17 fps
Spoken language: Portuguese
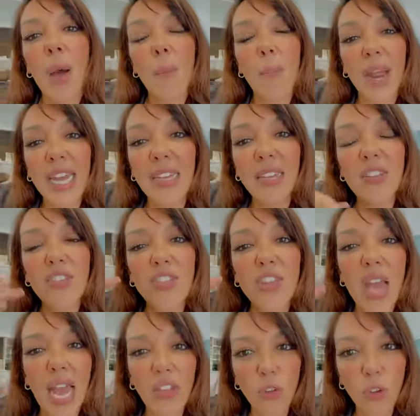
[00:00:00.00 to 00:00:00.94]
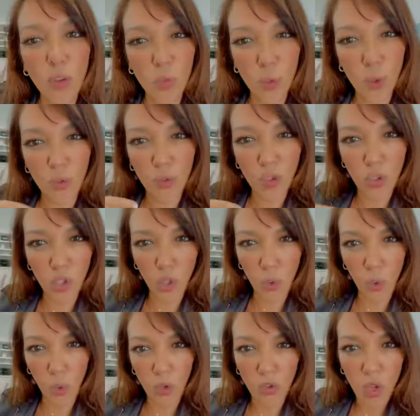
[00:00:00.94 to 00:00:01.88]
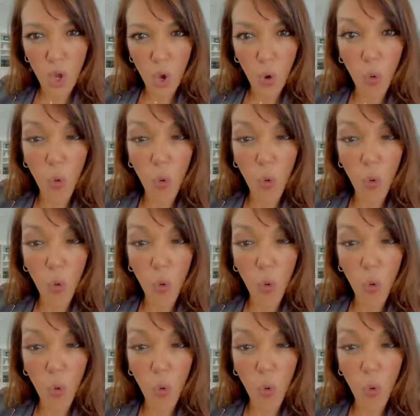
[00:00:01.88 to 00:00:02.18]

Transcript: para iniciar em 2022